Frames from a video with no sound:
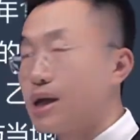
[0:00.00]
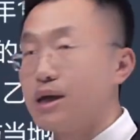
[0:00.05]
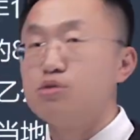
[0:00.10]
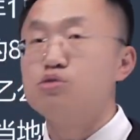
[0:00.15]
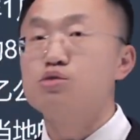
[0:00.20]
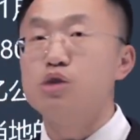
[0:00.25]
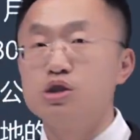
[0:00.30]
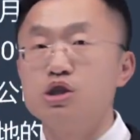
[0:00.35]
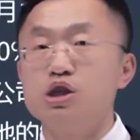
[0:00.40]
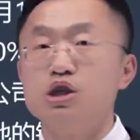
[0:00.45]

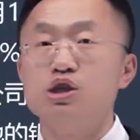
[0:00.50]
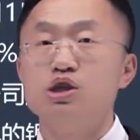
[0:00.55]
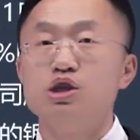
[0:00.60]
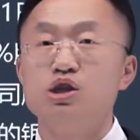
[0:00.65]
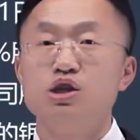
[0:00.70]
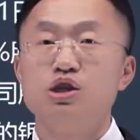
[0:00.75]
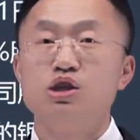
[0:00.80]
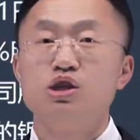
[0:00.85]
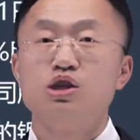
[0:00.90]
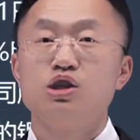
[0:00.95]
单选题，
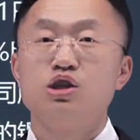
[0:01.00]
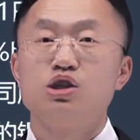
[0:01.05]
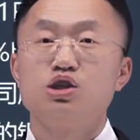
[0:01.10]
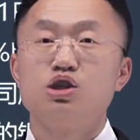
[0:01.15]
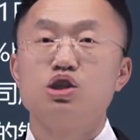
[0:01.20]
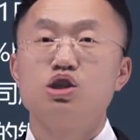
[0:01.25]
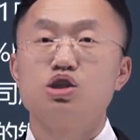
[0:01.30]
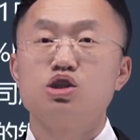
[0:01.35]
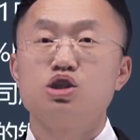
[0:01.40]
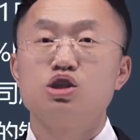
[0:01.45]

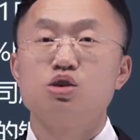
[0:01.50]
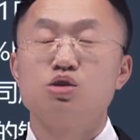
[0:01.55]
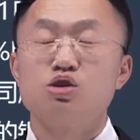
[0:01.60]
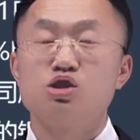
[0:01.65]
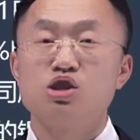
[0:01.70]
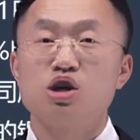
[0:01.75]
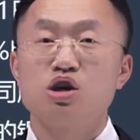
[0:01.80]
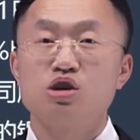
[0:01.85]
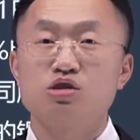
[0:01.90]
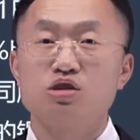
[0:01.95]
这个题有
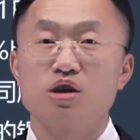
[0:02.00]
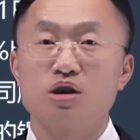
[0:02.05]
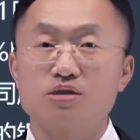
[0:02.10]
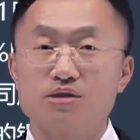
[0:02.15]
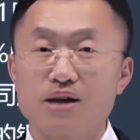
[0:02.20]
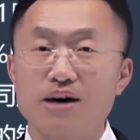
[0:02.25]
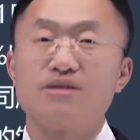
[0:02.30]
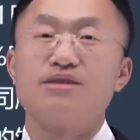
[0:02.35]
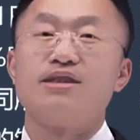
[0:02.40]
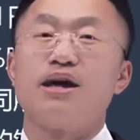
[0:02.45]
相
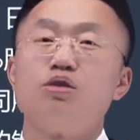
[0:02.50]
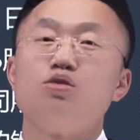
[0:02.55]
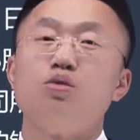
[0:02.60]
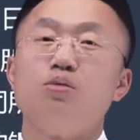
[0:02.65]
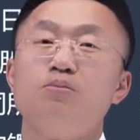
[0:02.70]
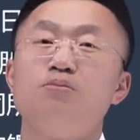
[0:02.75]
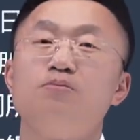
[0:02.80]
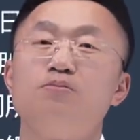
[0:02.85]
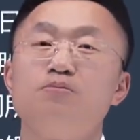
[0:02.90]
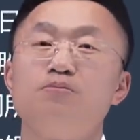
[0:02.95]
当大的难
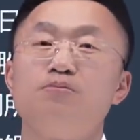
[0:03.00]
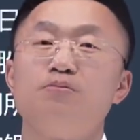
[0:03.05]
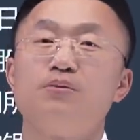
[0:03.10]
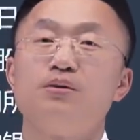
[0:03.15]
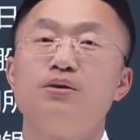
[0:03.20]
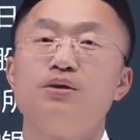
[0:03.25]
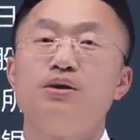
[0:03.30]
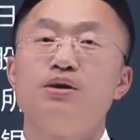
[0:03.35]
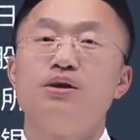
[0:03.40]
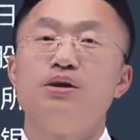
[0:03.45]
度，
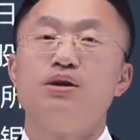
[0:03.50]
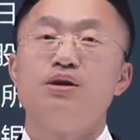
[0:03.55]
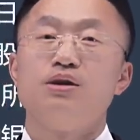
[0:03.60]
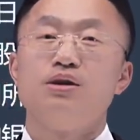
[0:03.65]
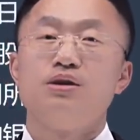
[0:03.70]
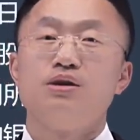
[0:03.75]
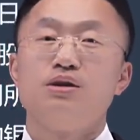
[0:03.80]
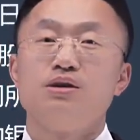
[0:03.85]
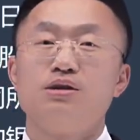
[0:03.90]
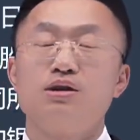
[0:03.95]

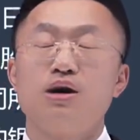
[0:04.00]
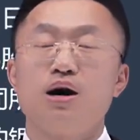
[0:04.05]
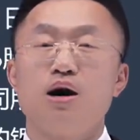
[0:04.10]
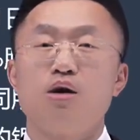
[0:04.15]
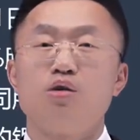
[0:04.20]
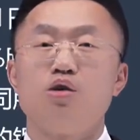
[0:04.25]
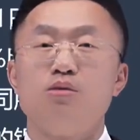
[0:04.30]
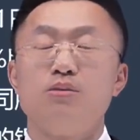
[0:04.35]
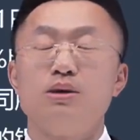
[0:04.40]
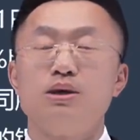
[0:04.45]

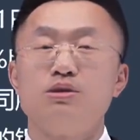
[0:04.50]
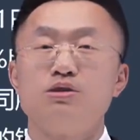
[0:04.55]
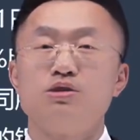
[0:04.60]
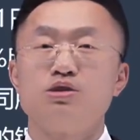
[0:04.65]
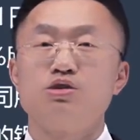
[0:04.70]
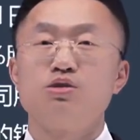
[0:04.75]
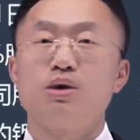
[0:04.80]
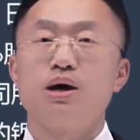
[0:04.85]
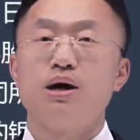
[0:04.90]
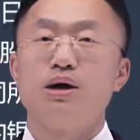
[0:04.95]
让我们
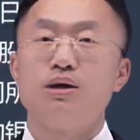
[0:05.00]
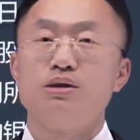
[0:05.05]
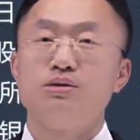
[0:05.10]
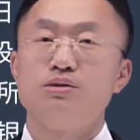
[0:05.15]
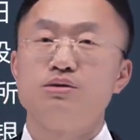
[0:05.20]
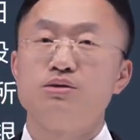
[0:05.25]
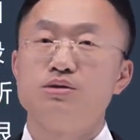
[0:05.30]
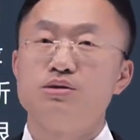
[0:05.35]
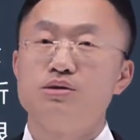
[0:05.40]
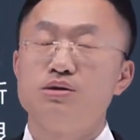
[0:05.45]

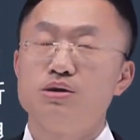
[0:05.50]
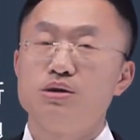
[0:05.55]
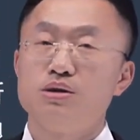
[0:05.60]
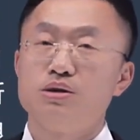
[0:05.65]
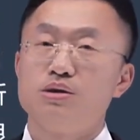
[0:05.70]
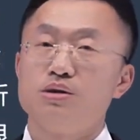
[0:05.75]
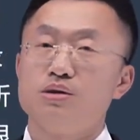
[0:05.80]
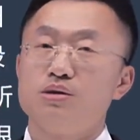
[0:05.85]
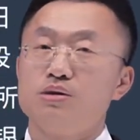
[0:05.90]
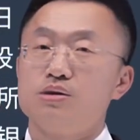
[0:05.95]
算
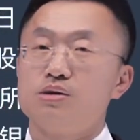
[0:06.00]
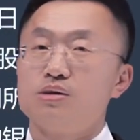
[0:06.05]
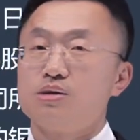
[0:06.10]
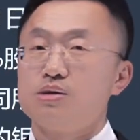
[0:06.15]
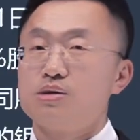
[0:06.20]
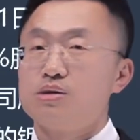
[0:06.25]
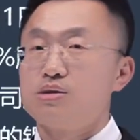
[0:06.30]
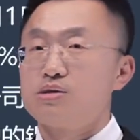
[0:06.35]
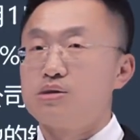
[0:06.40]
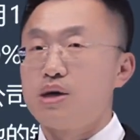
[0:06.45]

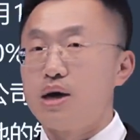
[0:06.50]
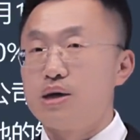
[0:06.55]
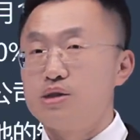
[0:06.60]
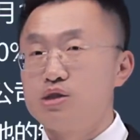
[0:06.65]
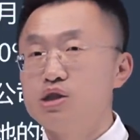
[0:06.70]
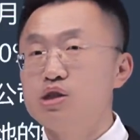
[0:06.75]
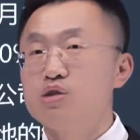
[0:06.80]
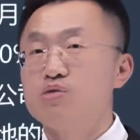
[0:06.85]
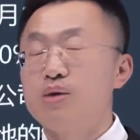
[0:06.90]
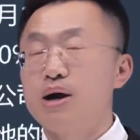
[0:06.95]
在
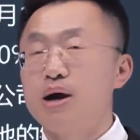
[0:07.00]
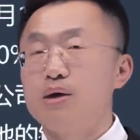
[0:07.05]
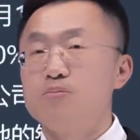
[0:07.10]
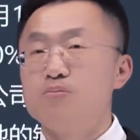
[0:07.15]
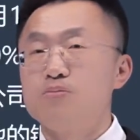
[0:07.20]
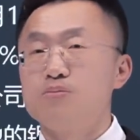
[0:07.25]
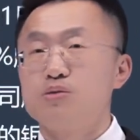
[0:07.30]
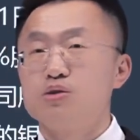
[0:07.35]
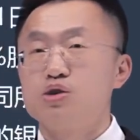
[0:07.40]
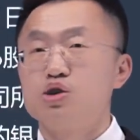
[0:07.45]
境外
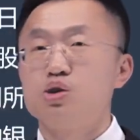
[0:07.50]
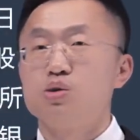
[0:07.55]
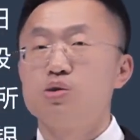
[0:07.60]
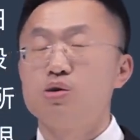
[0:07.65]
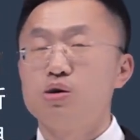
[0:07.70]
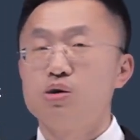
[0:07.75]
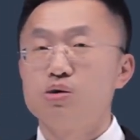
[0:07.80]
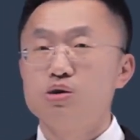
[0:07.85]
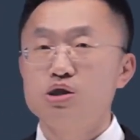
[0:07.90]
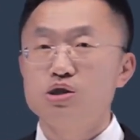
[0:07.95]

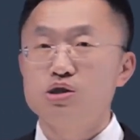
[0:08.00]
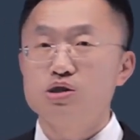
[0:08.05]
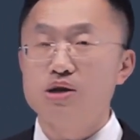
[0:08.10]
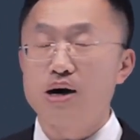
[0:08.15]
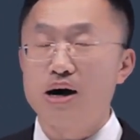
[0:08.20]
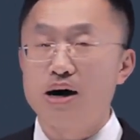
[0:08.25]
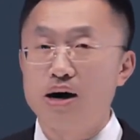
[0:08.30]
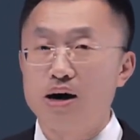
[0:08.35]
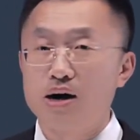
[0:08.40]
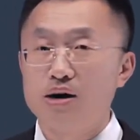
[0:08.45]
收购一
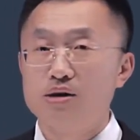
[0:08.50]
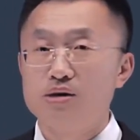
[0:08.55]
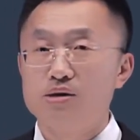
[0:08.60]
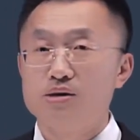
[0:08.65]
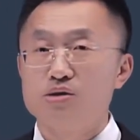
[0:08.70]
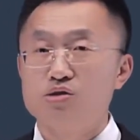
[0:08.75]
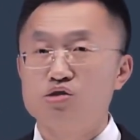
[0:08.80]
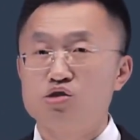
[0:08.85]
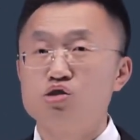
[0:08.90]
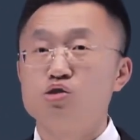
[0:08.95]
家
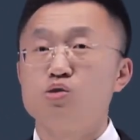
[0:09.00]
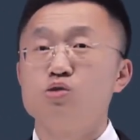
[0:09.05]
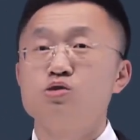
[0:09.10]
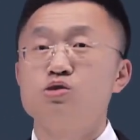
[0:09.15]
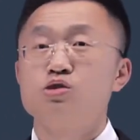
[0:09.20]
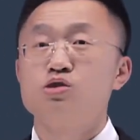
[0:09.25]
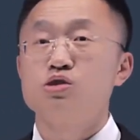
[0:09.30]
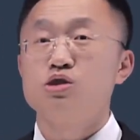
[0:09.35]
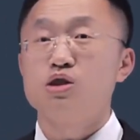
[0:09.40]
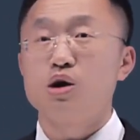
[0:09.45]
子公
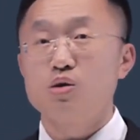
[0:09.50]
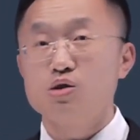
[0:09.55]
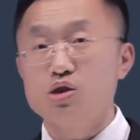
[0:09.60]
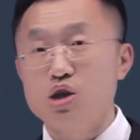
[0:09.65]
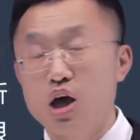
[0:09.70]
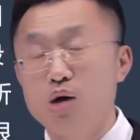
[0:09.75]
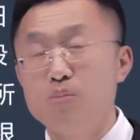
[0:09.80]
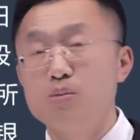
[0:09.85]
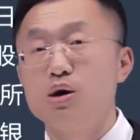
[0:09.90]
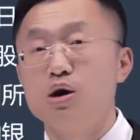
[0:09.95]
司到
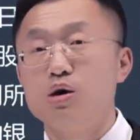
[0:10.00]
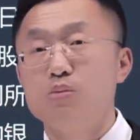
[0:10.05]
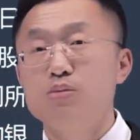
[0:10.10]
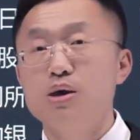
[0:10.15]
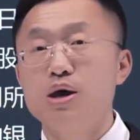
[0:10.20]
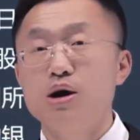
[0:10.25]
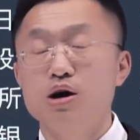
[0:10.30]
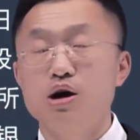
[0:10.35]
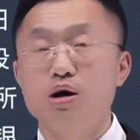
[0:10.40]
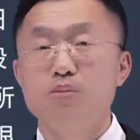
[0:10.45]
年末
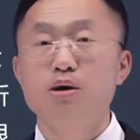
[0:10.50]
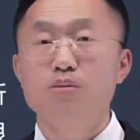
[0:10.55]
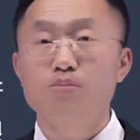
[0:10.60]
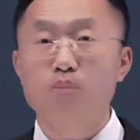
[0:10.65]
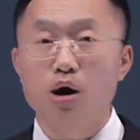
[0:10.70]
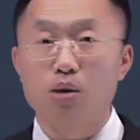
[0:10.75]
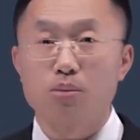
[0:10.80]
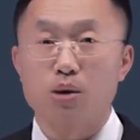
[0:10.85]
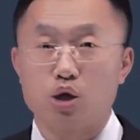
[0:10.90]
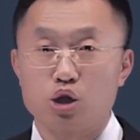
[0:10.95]
编合并
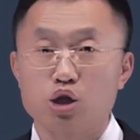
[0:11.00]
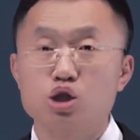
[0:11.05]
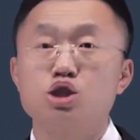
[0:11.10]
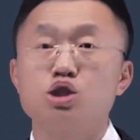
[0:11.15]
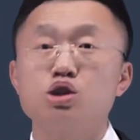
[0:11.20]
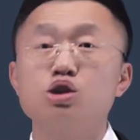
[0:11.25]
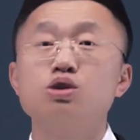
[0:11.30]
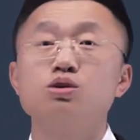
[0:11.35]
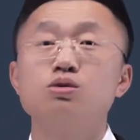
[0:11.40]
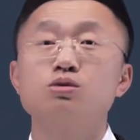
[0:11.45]
报表的
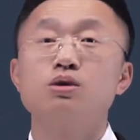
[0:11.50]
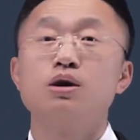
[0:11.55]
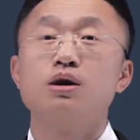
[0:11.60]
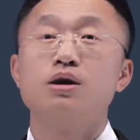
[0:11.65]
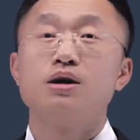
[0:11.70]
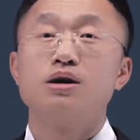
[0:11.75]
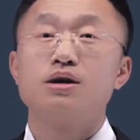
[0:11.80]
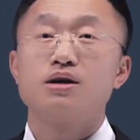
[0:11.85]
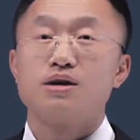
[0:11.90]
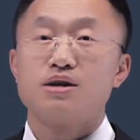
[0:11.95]
时候
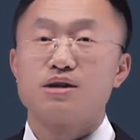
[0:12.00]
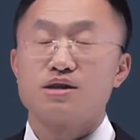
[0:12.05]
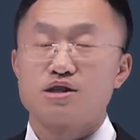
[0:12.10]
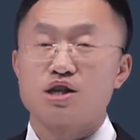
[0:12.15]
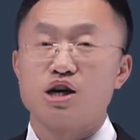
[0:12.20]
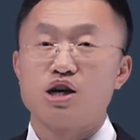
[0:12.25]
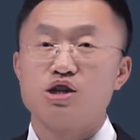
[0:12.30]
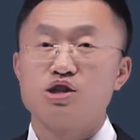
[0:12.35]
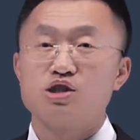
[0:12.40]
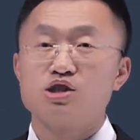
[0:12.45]

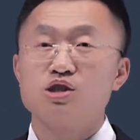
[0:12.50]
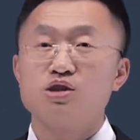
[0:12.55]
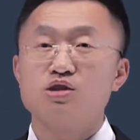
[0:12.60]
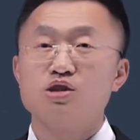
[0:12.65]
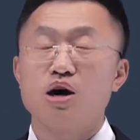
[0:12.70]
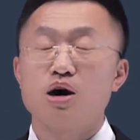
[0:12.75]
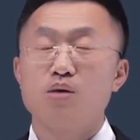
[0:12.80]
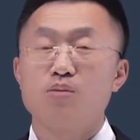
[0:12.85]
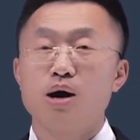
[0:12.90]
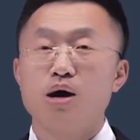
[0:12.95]
产生
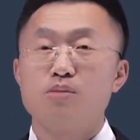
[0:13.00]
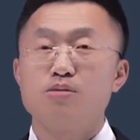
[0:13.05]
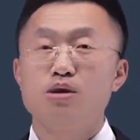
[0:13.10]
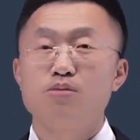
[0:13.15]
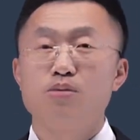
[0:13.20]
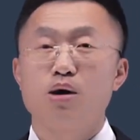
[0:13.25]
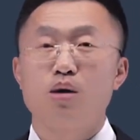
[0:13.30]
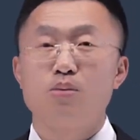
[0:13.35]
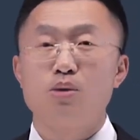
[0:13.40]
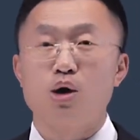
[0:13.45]
的外币
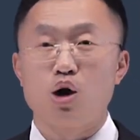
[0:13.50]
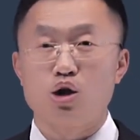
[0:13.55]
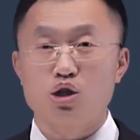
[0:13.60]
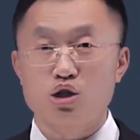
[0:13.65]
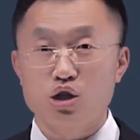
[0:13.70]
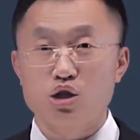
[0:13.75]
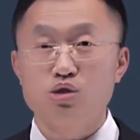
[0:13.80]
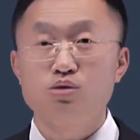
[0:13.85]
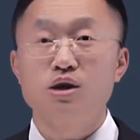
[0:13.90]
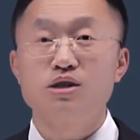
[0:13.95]
报表
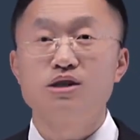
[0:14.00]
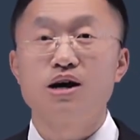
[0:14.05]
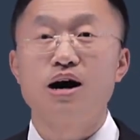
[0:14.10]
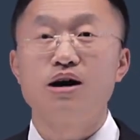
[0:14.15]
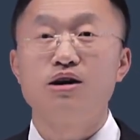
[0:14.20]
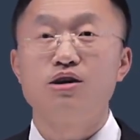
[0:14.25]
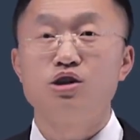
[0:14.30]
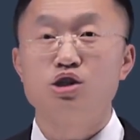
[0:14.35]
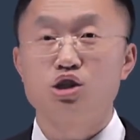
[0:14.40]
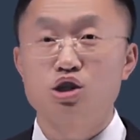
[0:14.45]
折算
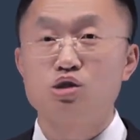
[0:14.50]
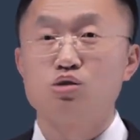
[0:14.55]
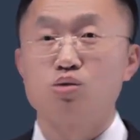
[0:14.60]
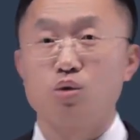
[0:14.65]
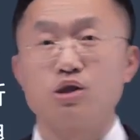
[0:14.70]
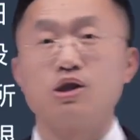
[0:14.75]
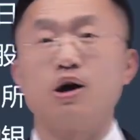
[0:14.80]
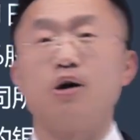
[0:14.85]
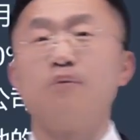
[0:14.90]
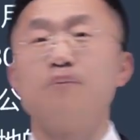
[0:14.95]
差额是
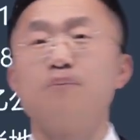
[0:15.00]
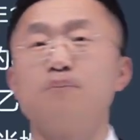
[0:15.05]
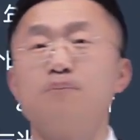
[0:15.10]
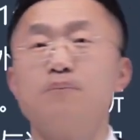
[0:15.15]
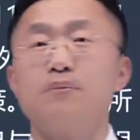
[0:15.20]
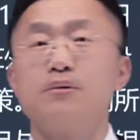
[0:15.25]
多少？